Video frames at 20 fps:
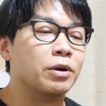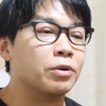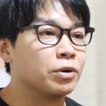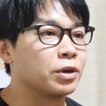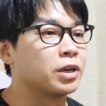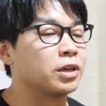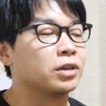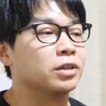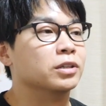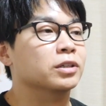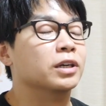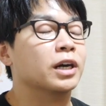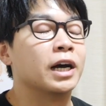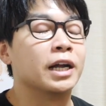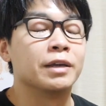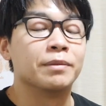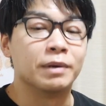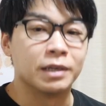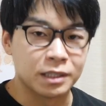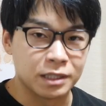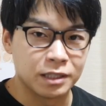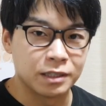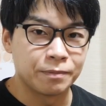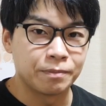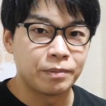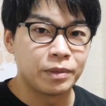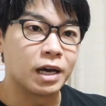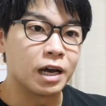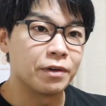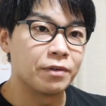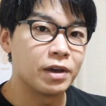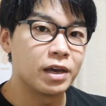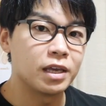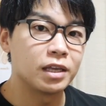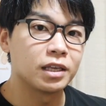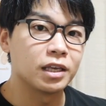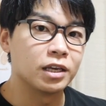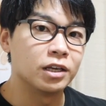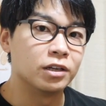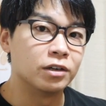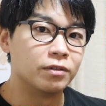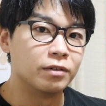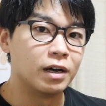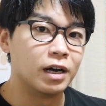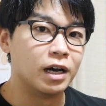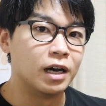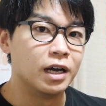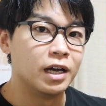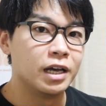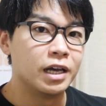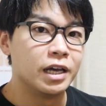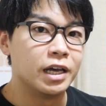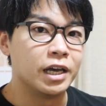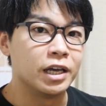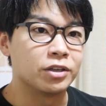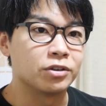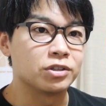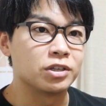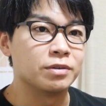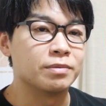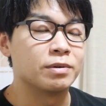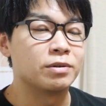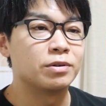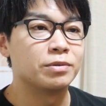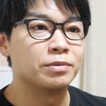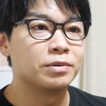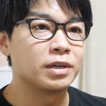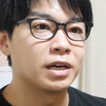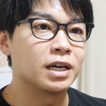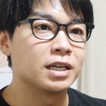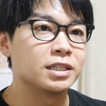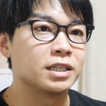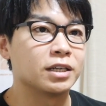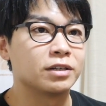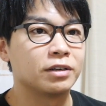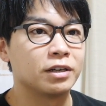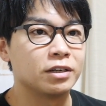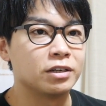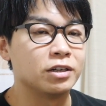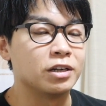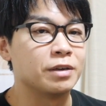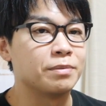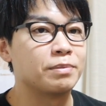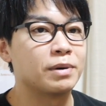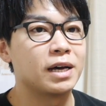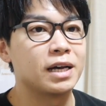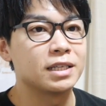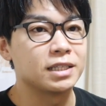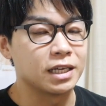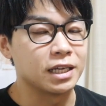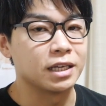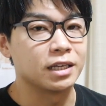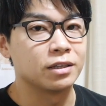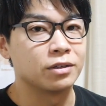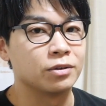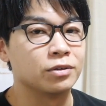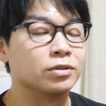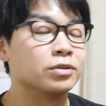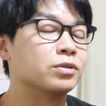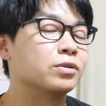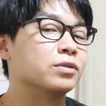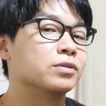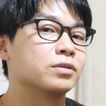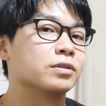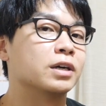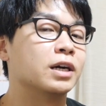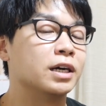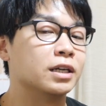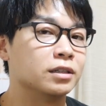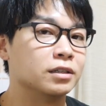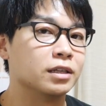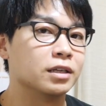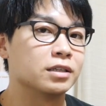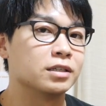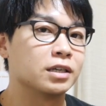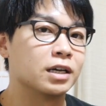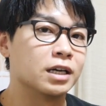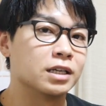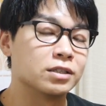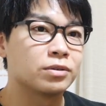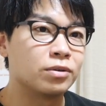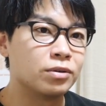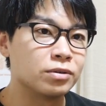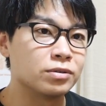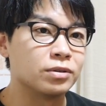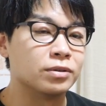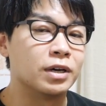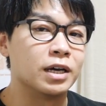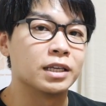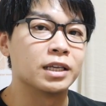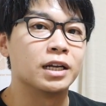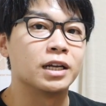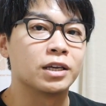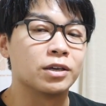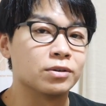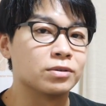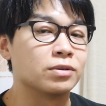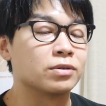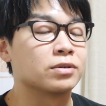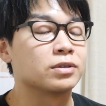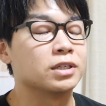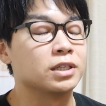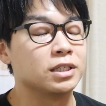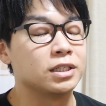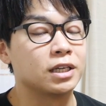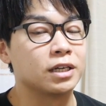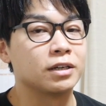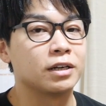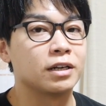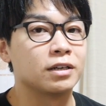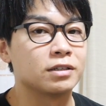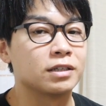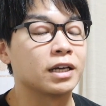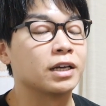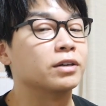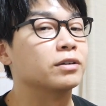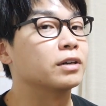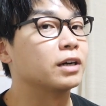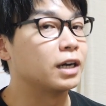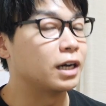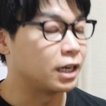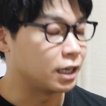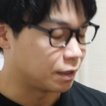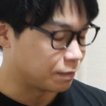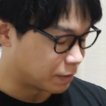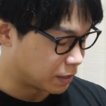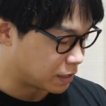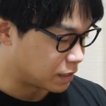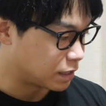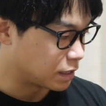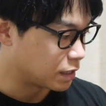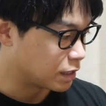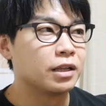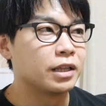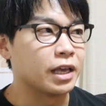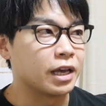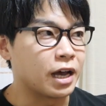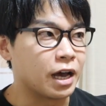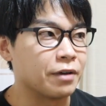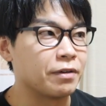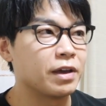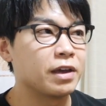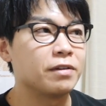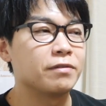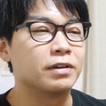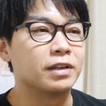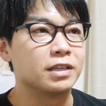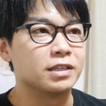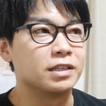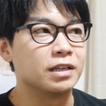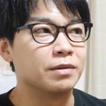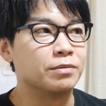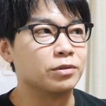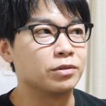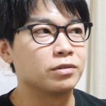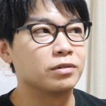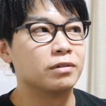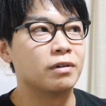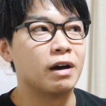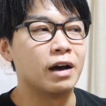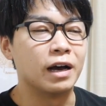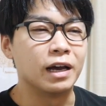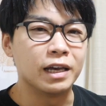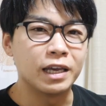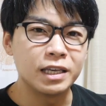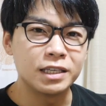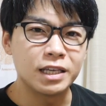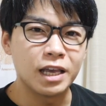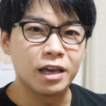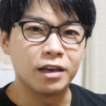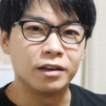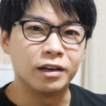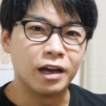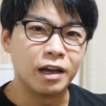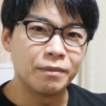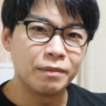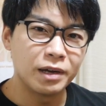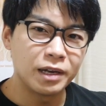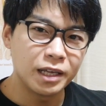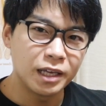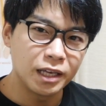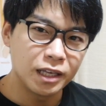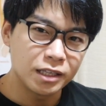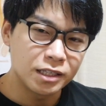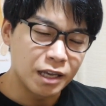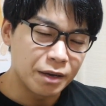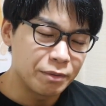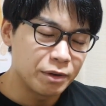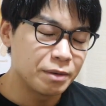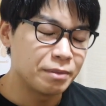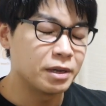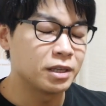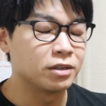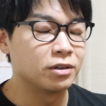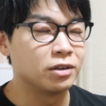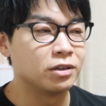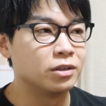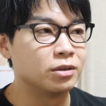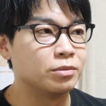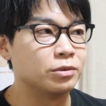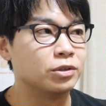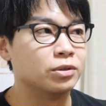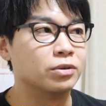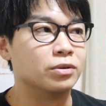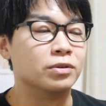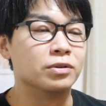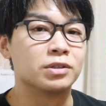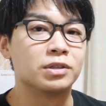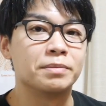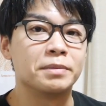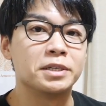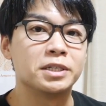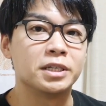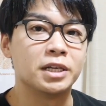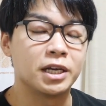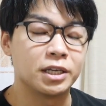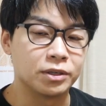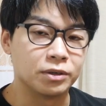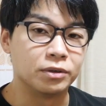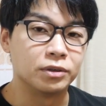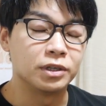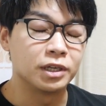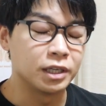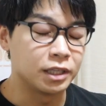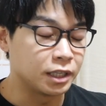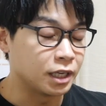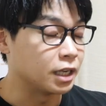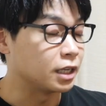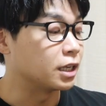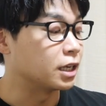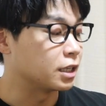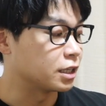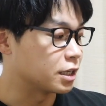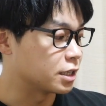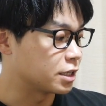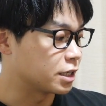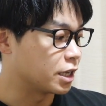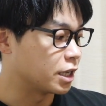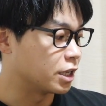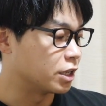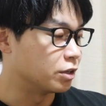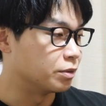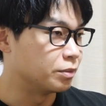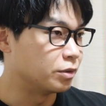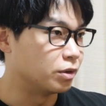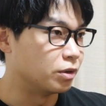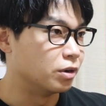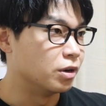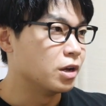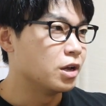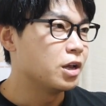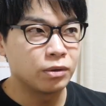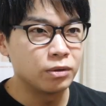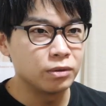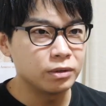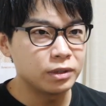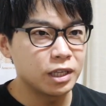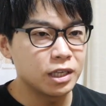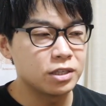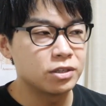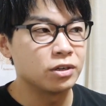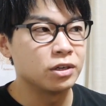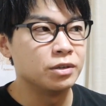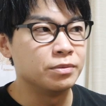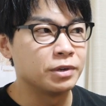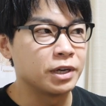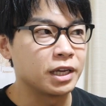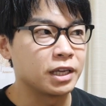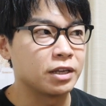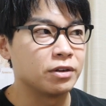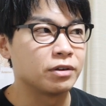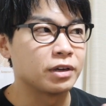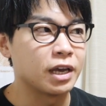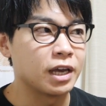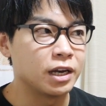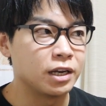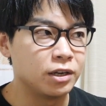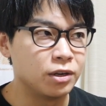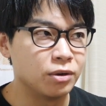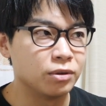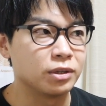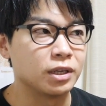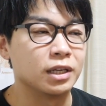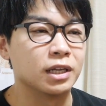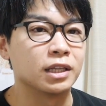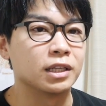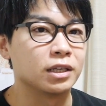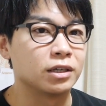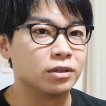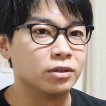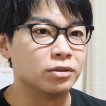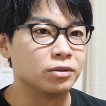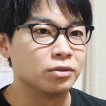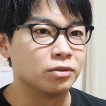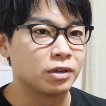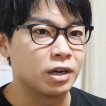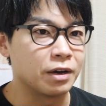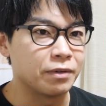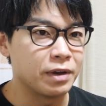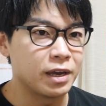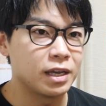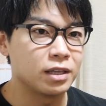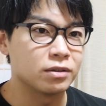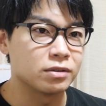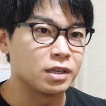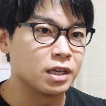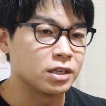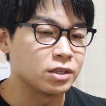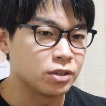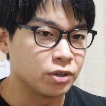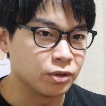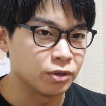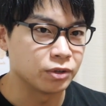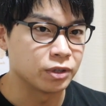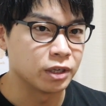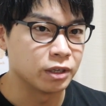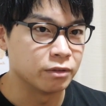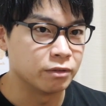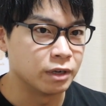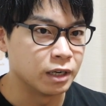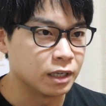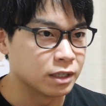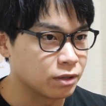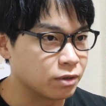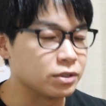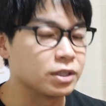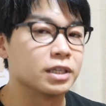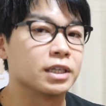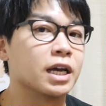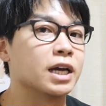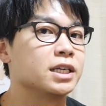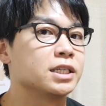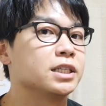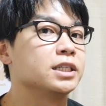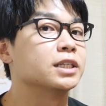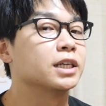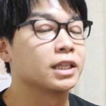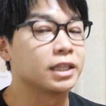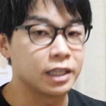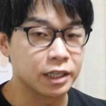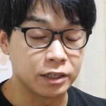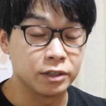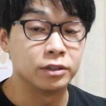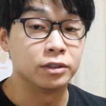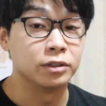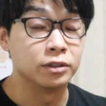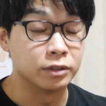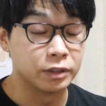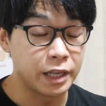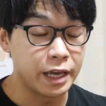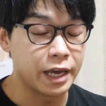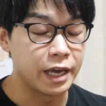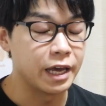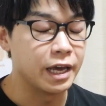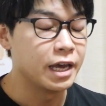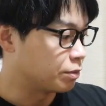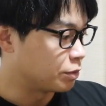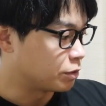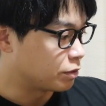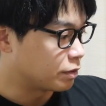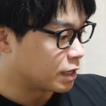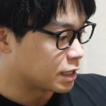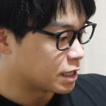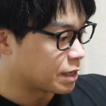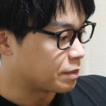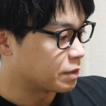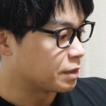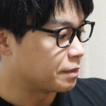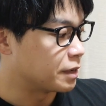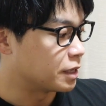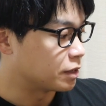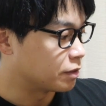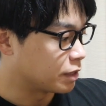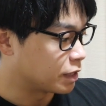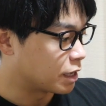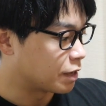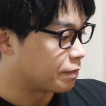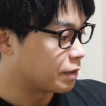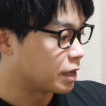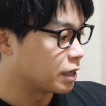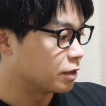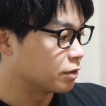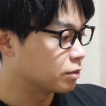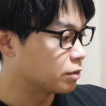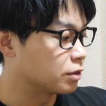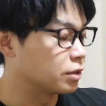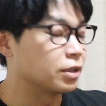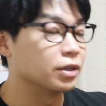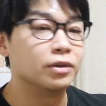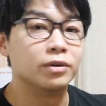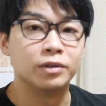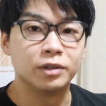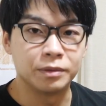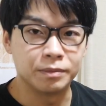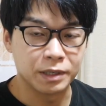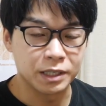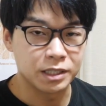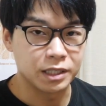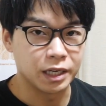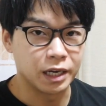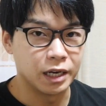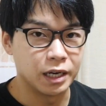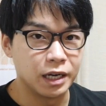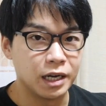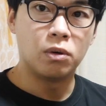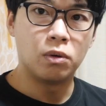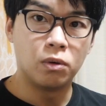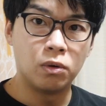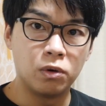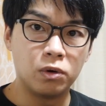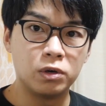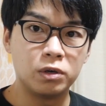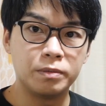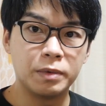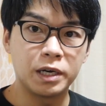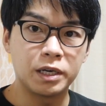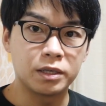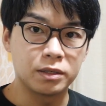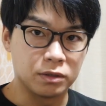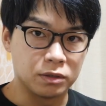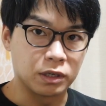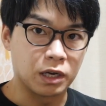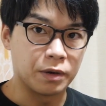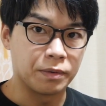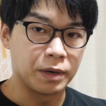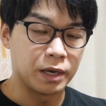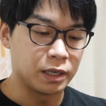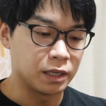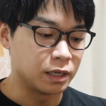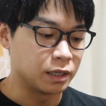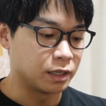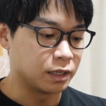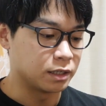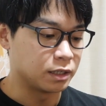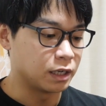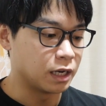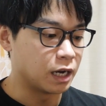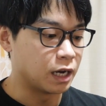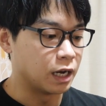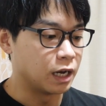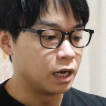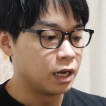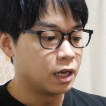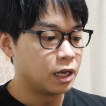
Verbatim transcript: 大きくありますカフェインっていうのはえーと、芝を分解してくれるリパーゼという酵素があるんですが酵素の働きを促進してくれる作用がありますでカフェインはですね僕は以前あまりサプリメントで飲むのをおすすめしないと言っていたんですけれどもコンテストに向けての原料ってなってくるとカフェインの摂取量っていうのは少し大事になってくるので僕はサプリメントでカフェインを取っておりましたオールマックスのカフェインなんですが